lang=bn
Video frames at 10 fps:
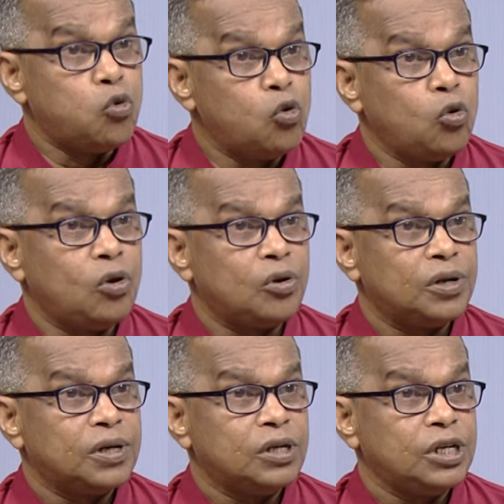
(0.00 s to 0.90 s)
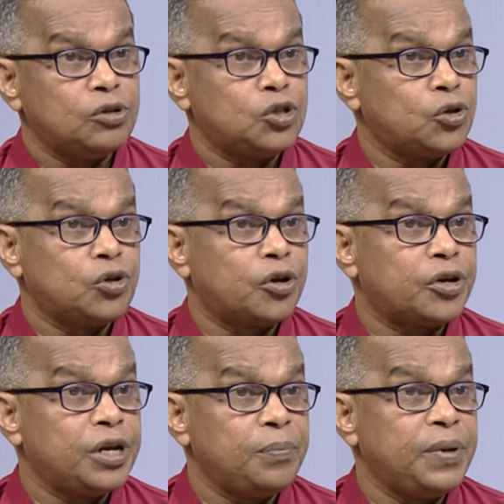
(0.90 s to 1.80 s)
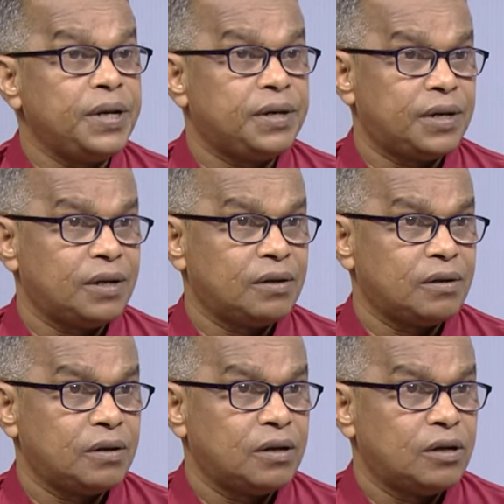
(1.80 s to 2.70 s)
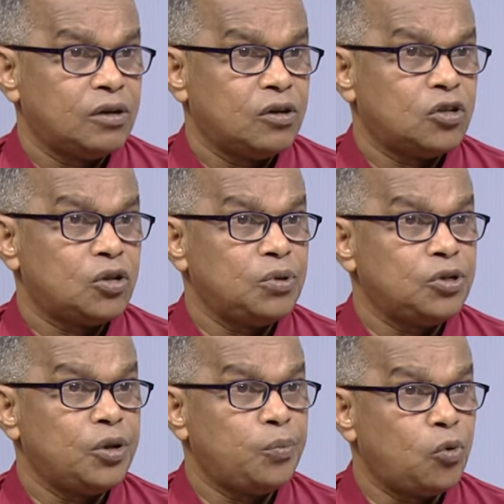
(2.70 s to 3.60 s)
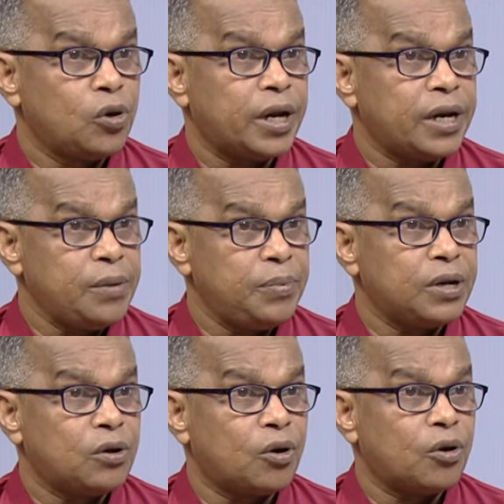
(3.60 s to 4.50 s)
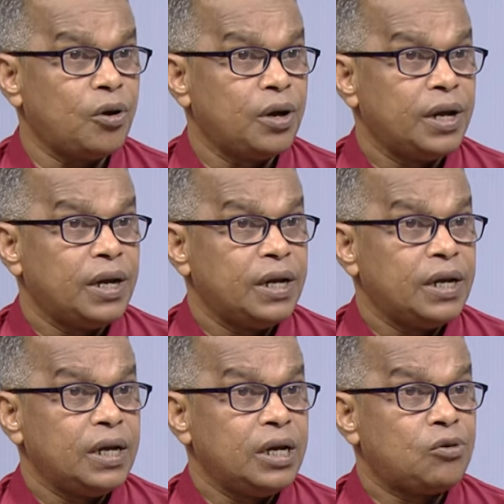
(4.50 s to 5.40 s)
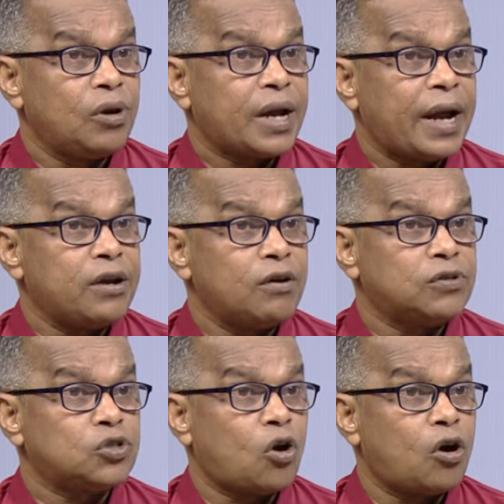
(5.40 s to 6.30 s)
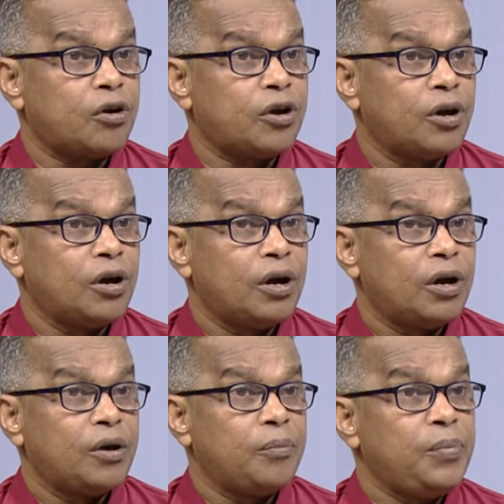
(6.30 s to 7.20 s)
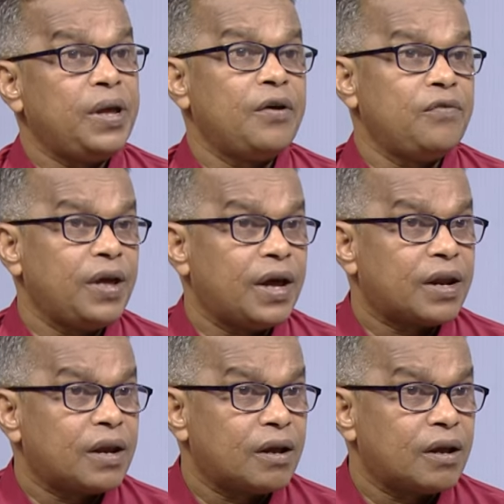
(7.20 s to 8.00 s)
ভুল ইউ শুড নট রিপিট তুমি যদি ভুলটা রিপিট করো ইট উইল কাইন্ড অফ শর্ট বিহেভিয়ার